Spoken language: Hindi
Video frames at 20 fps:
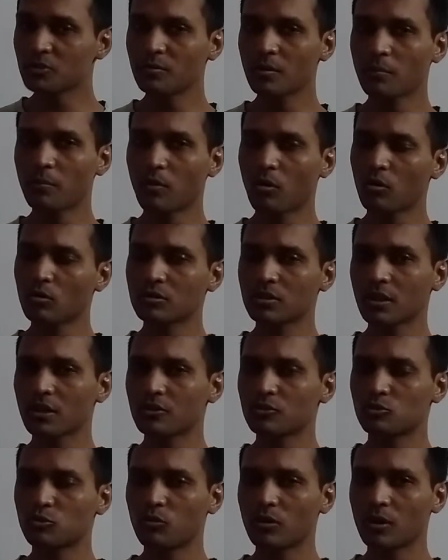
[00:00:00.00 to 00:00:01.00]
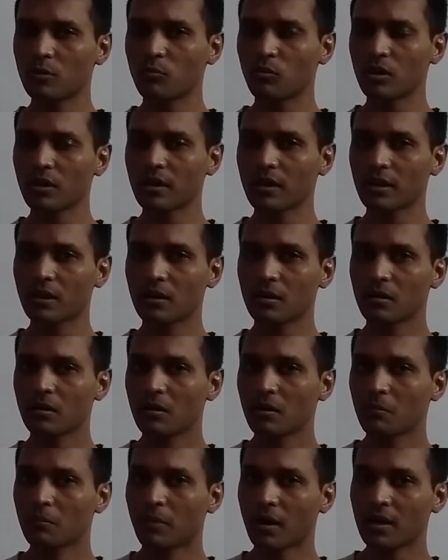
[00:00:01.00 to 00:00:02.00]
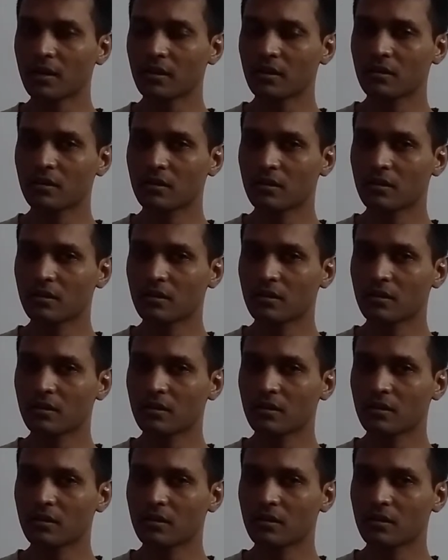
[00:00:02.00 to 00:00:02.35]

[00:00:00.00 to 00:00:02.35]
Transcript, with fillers: इसमें बहुत सारे स्टूडेंट बोलेंगे भाई